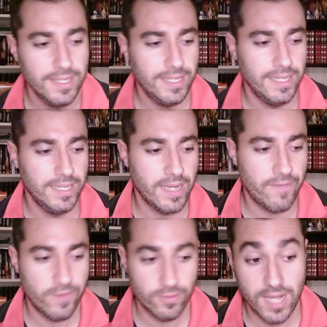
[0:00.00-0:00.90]
Y
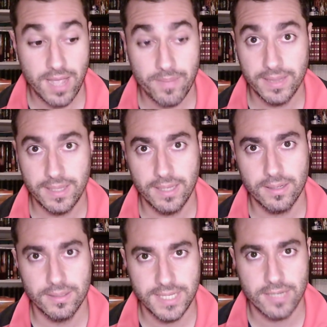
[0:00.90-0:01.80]
afortunadamente
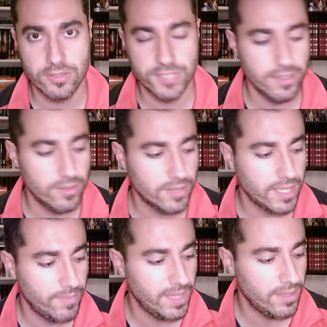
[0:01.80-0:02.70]
ya he conseguido
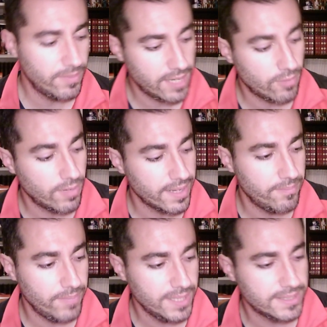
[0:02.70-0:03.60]
que medio me las
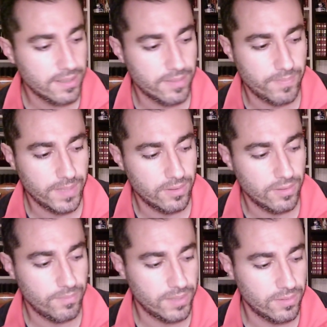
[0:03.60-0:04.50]
guarden bien, ¿sabes?
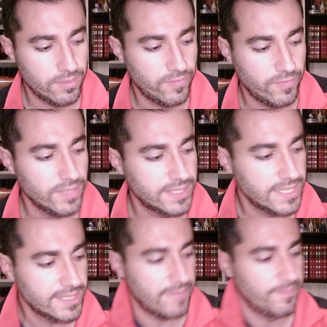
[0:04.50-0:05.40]
Pero, pero fue un
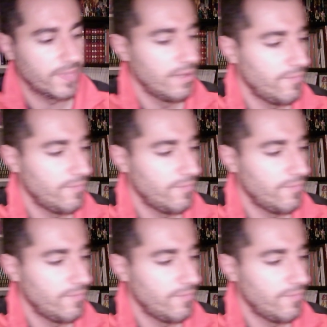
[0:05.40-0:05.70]
desastre.